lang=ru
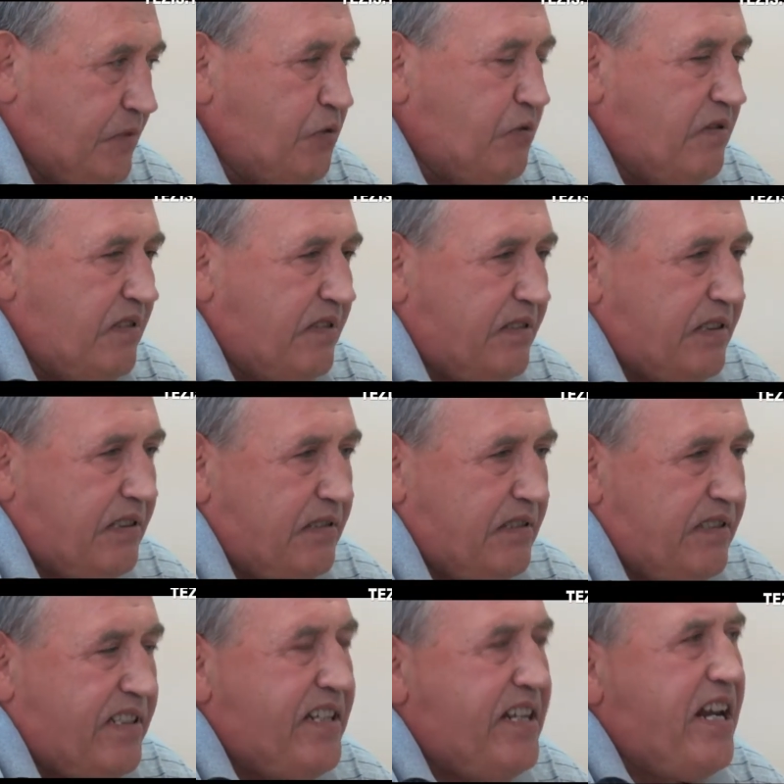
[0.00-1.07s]
ну,
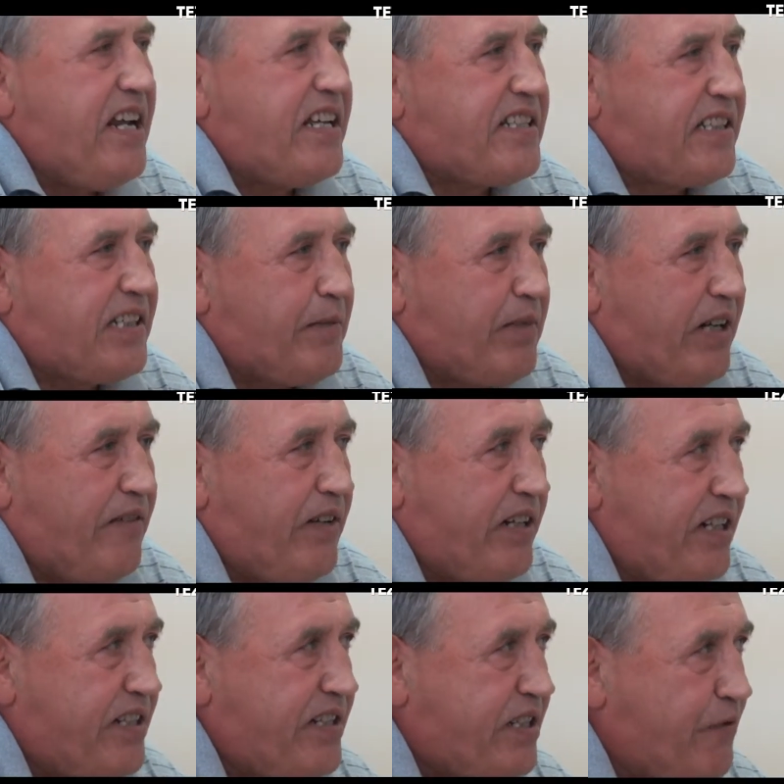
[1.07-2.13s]
не с кем
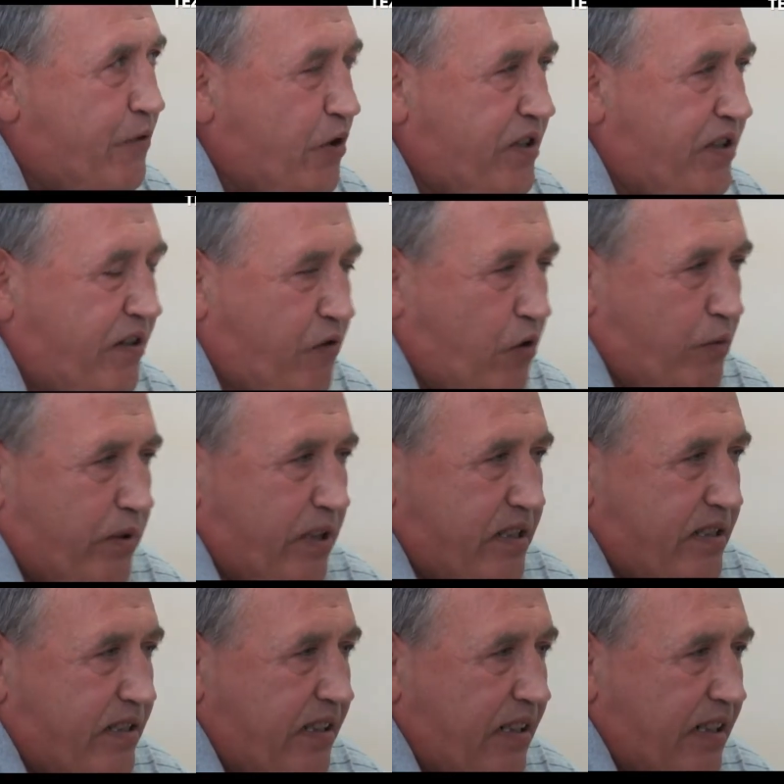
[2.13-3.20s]
говорить сегодня в
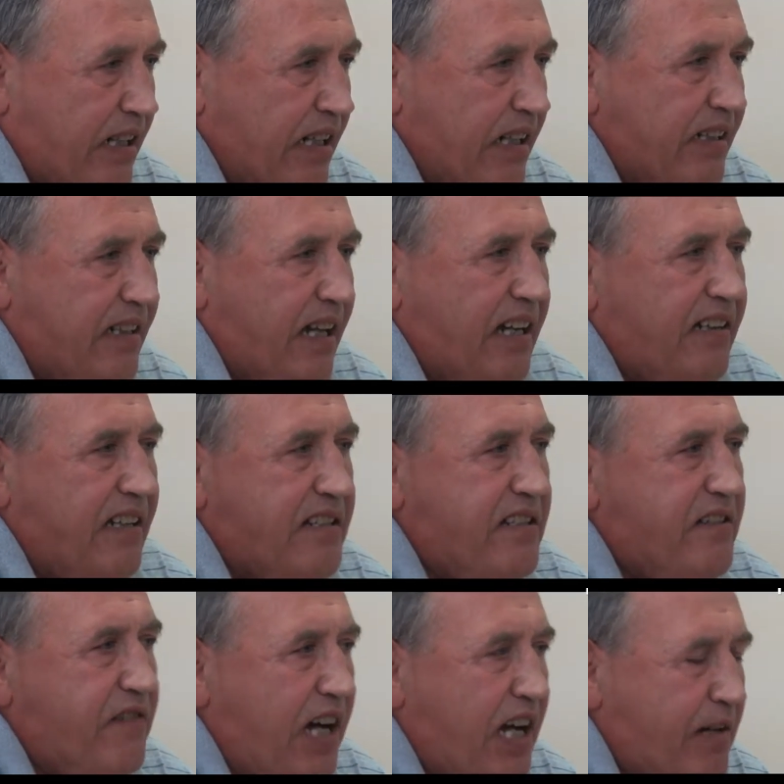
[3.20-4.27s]
области. Так
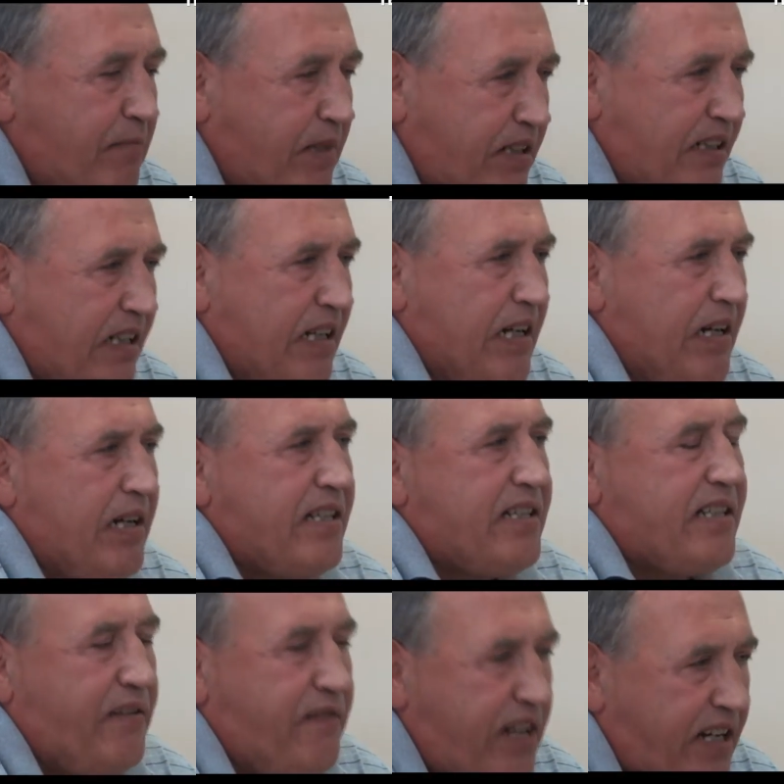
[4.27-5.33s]
называемый
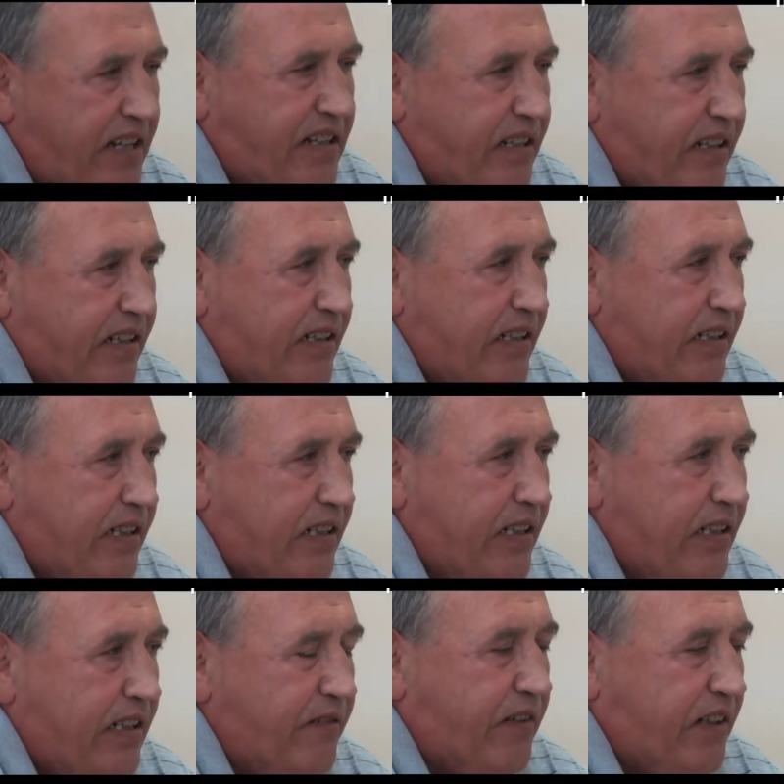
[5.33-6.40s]
советник
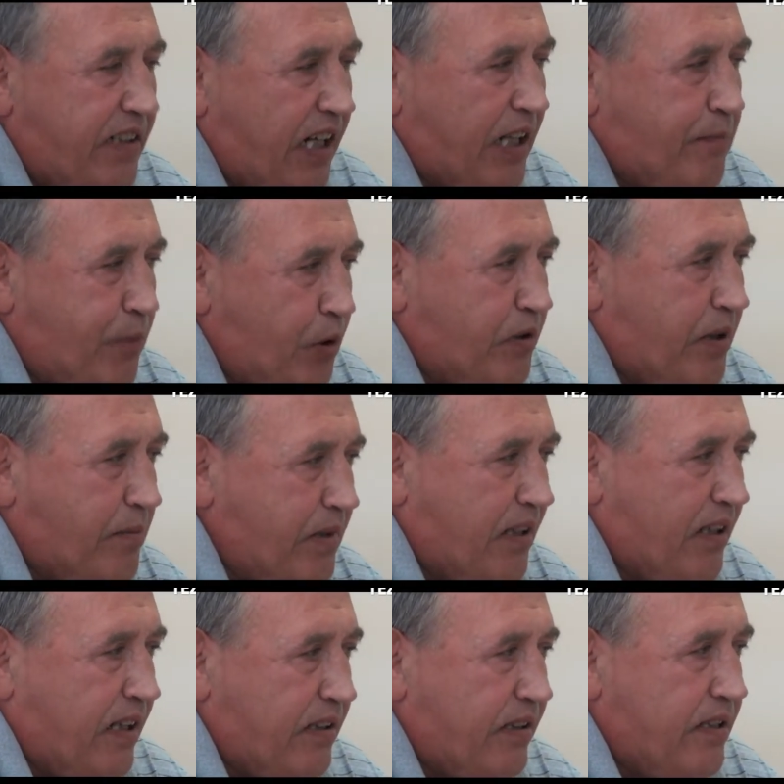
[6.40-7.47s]
Ванат Петр
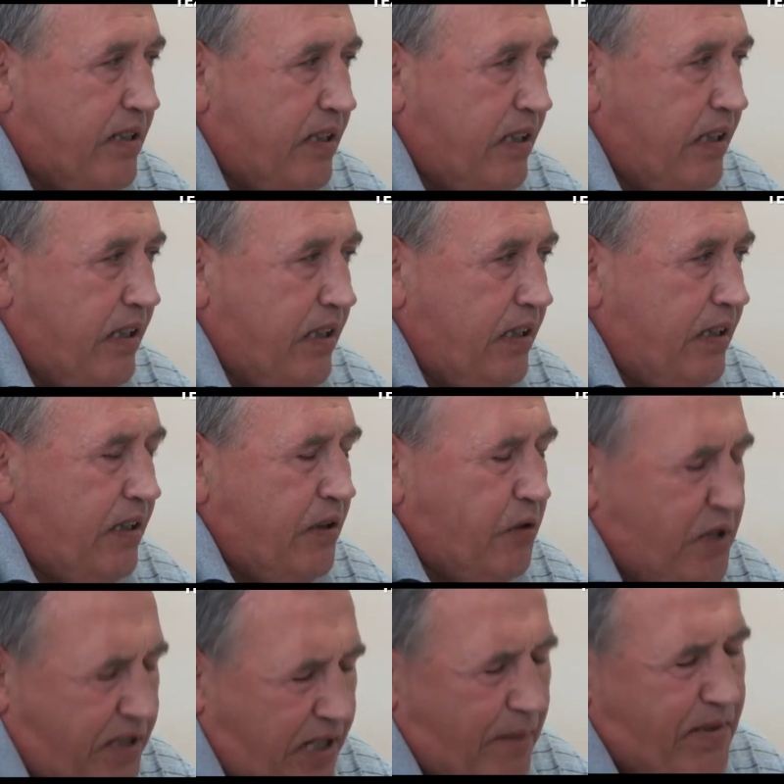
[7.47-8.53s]
Михайлович,
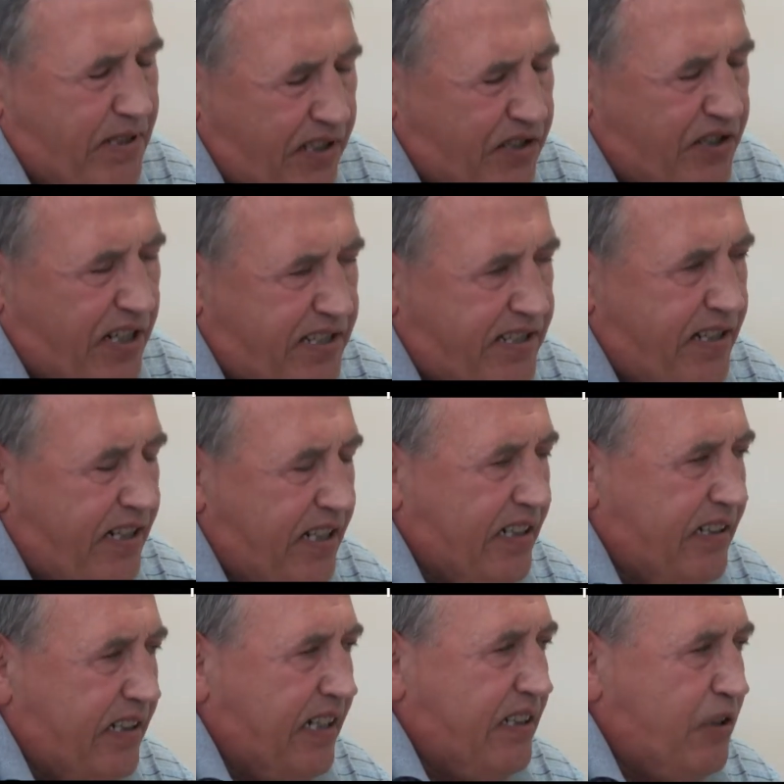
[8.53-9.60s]
ну, 76
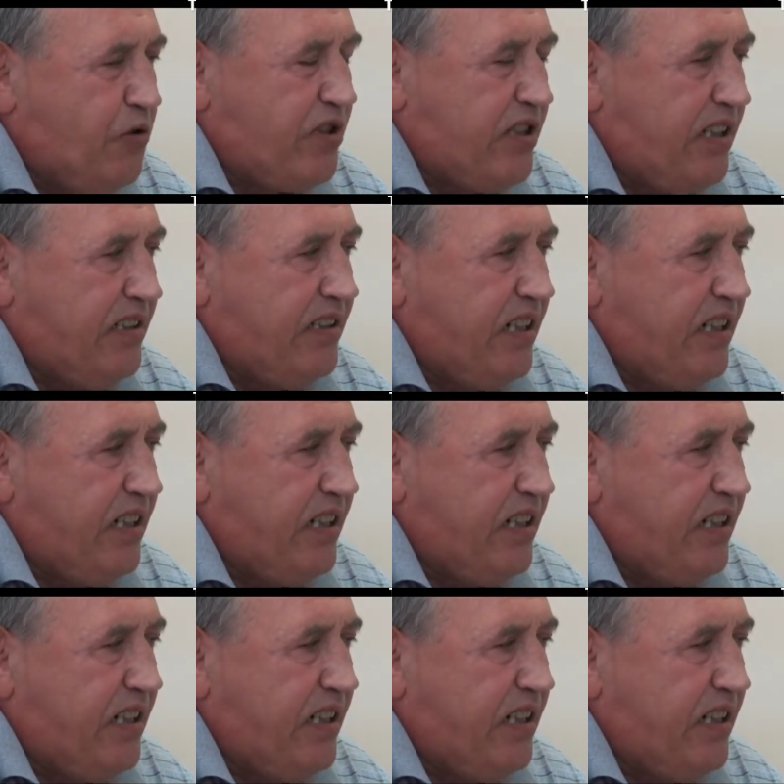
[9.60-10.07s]
лет надо уже